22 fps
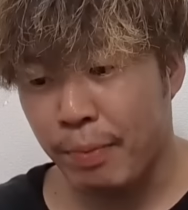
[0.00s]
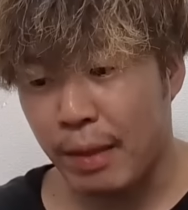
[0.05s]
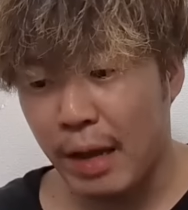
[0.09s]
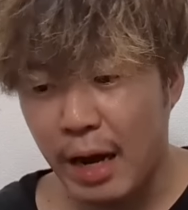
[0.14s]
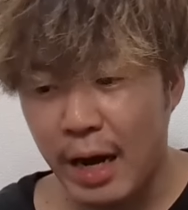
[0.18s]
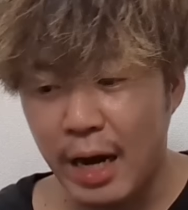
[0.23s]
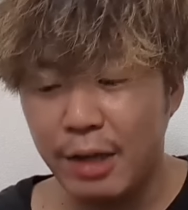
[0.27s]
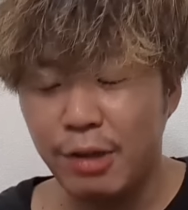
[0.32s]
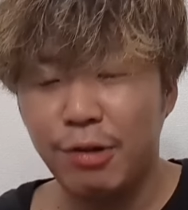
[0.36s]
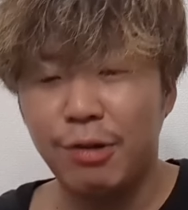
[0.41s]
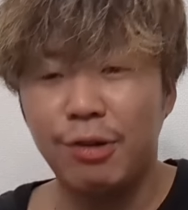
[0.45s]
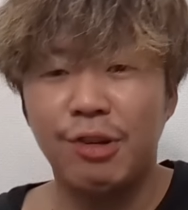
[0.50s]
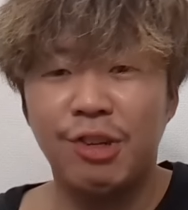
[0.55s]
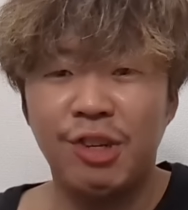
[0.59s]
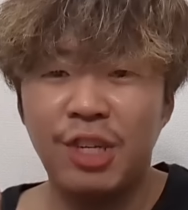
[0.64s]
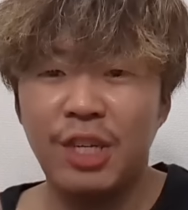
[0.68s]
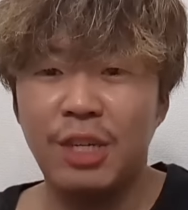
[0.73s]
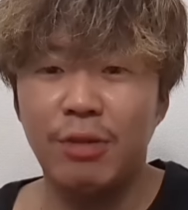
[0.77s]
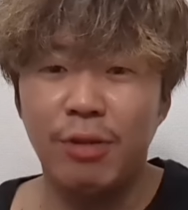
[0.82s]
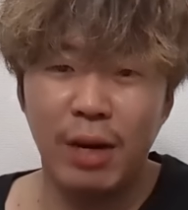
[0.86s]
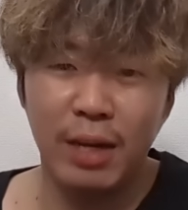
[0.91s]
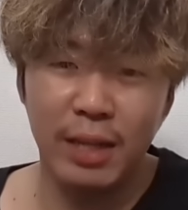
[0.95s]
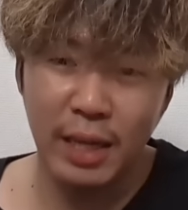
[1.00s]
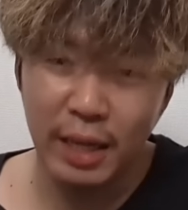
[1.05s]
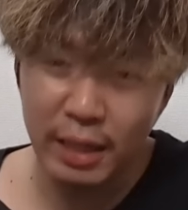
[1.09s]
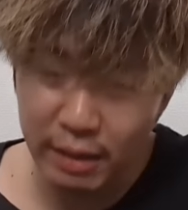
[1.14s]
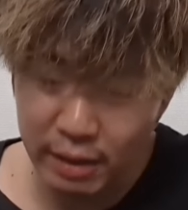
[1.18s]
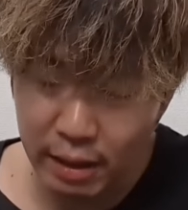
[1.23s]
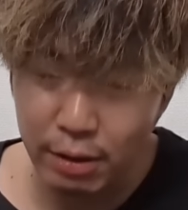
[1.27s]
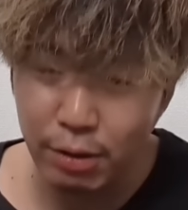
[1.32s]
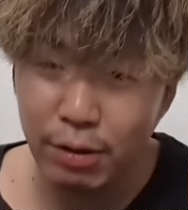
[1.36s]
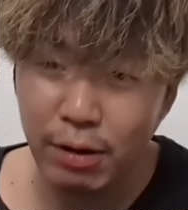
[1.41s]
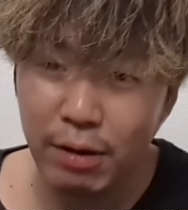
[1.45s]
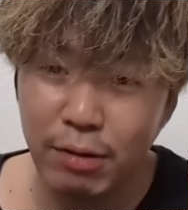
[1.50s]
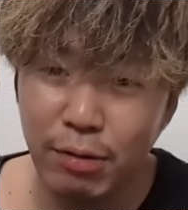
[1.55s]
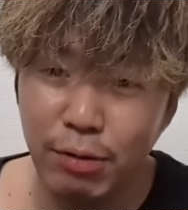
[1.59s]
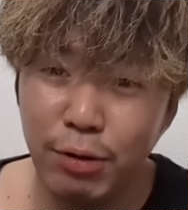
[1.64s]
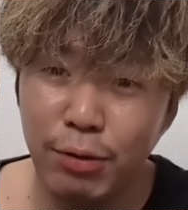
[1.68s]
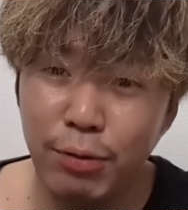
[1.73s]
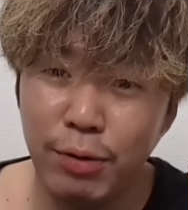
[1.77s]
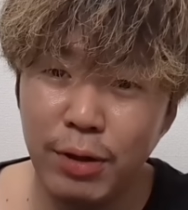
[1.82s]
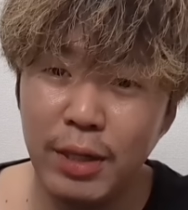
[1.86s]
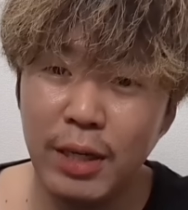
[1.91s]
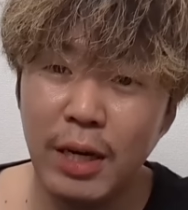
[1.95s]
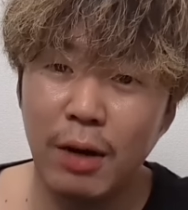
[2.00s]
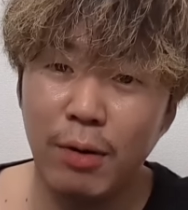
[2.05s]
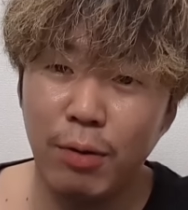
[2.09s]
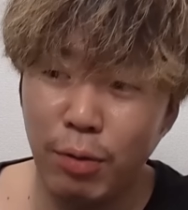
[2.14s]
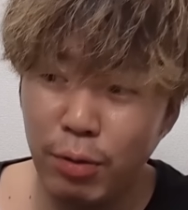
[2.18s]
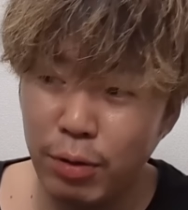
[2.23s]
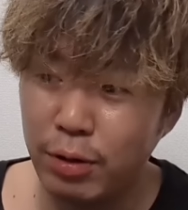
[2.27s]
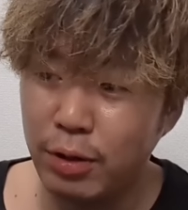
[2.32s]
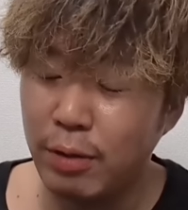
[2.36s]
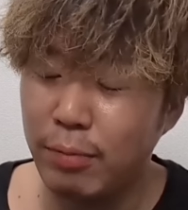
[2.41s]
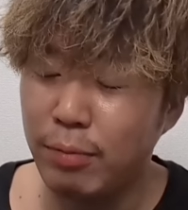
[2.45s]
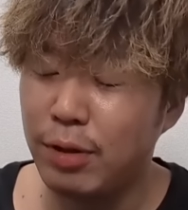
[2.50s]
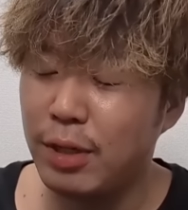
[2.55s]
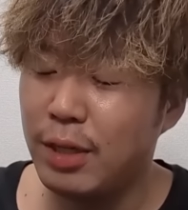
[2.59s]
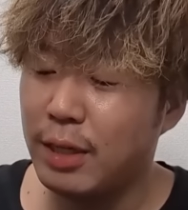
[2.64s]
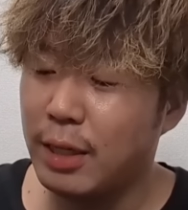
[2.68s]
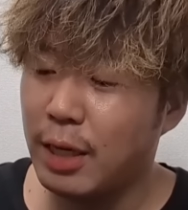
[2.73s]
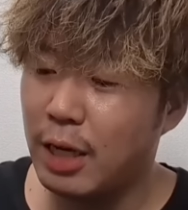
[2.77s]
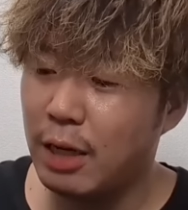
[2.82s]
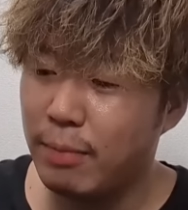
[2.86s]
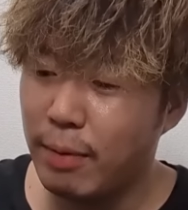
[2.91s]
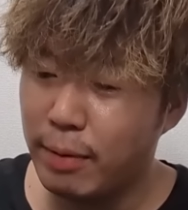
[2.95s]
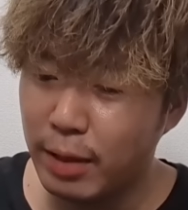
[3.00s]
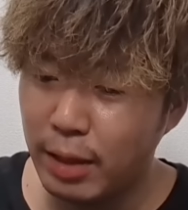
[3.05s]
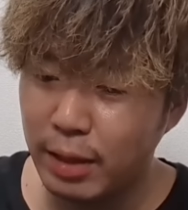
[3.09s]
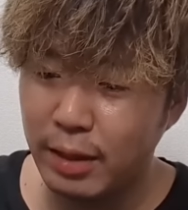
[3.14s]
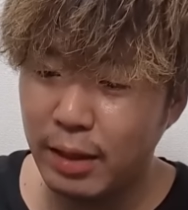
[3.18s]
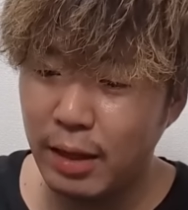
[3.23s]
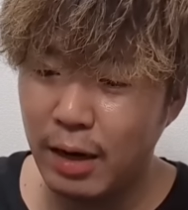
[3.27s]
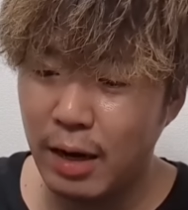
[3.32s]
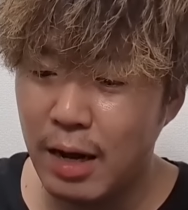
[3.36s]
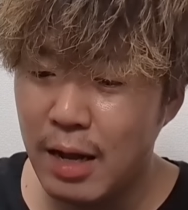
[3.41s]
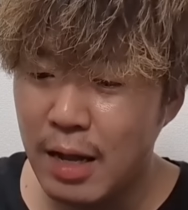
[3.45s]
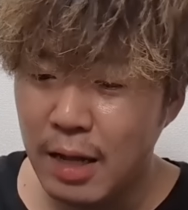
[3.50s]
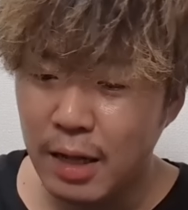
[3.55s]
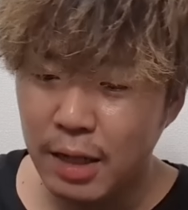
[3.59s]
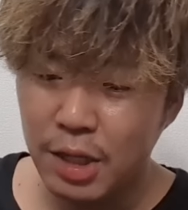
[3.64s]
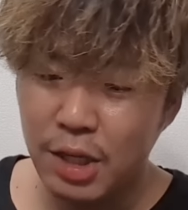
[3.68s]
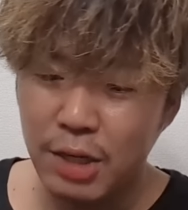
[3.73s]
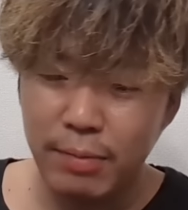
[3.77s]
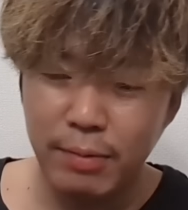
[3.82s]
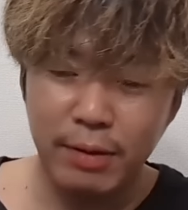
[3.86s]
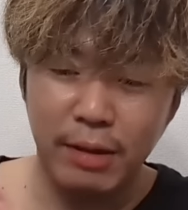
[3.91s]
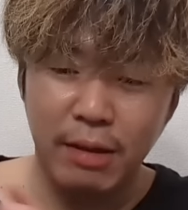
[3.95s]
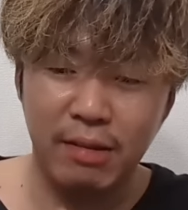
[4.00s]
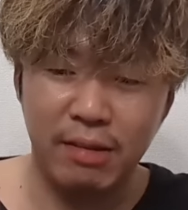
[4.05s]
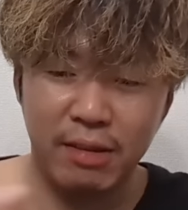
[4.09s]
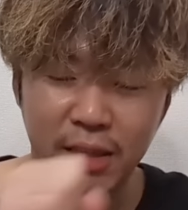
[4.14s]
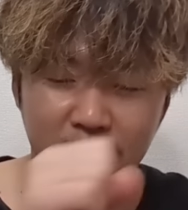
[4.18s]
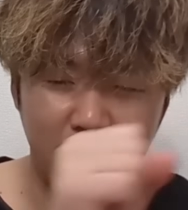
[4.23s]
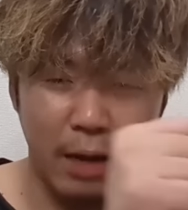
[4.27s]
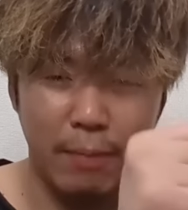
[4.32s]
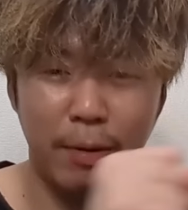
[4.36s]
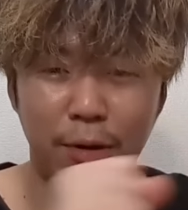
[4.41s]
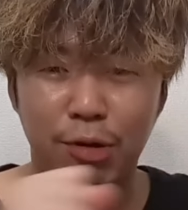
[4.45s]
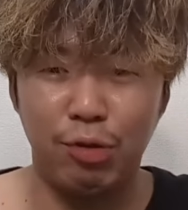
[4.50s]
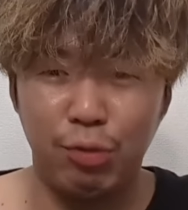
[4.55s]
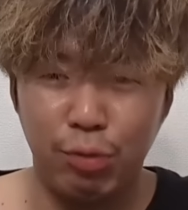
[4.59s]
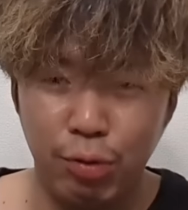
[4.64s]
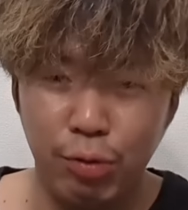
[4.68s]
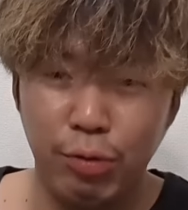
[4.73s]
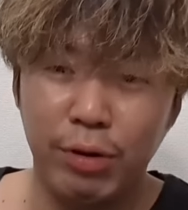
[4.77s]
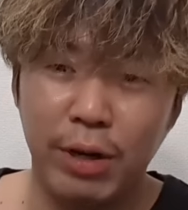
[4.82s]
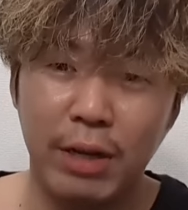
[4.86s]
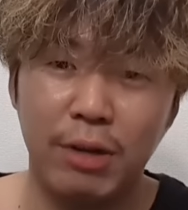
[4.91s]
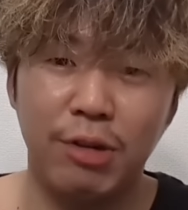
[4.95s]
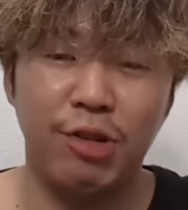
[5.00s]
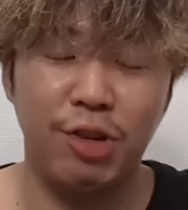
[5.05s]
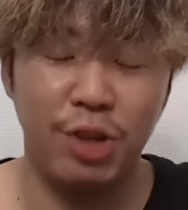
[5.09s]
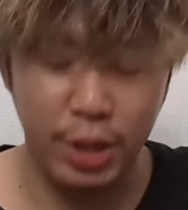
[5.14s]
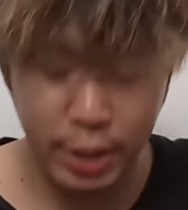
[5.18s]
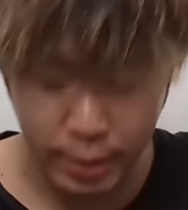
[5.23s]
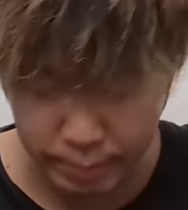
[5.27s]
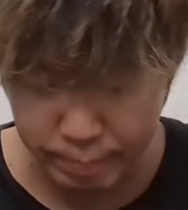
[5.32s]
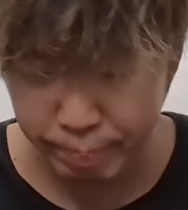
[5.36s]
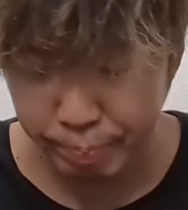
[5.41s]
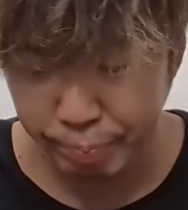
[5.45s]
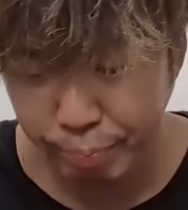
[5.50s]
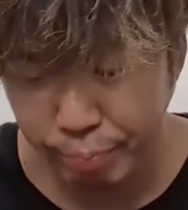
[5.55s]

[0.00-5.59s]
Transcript: ああいう進路がなくなるとかそういう不利が起こるでも逃げ馬だったら自分で好きな場所通れるし